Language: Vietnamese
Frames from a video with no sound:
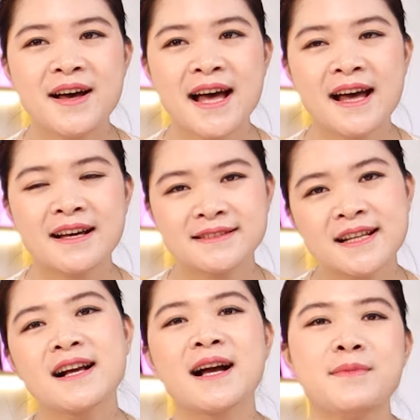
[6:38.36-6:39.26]
Và
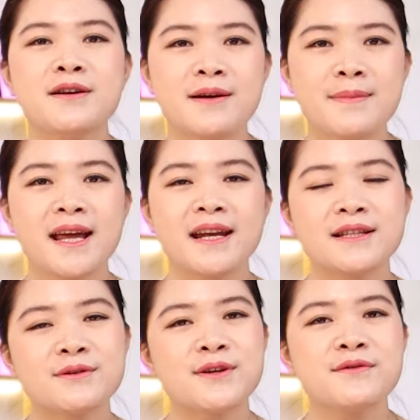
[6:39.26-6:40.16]
rất là cảm ơn các mẹ
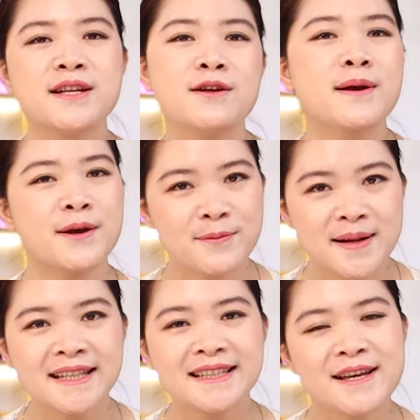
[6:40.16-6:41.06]
đã theo dõi vlog ngày hôm
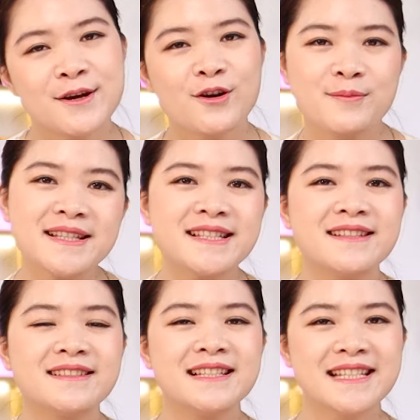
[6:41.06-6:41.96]
nay. Còn bây
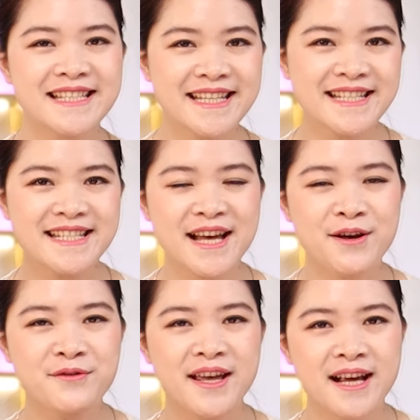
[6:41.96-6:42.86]
giờ, xin
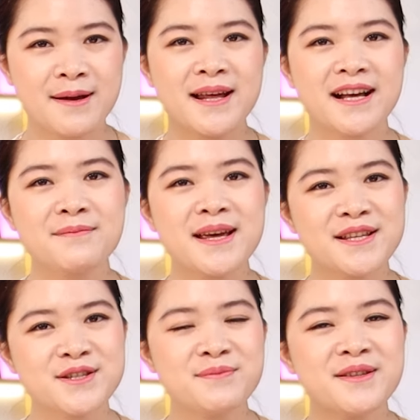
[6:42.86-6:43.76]
chào và hẹn gặp lại các
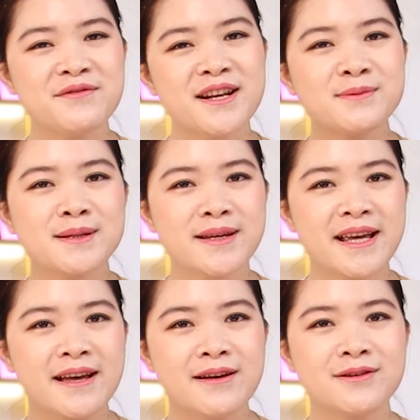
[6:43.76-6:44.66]
mẹ trong những vlog tiếp
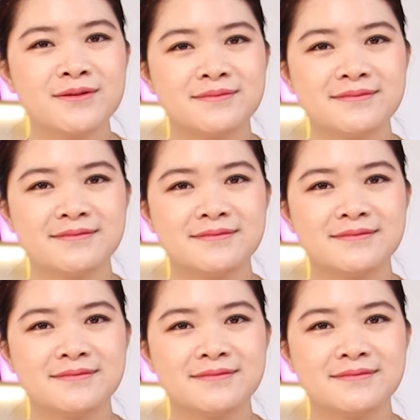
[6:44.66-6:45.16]
theo.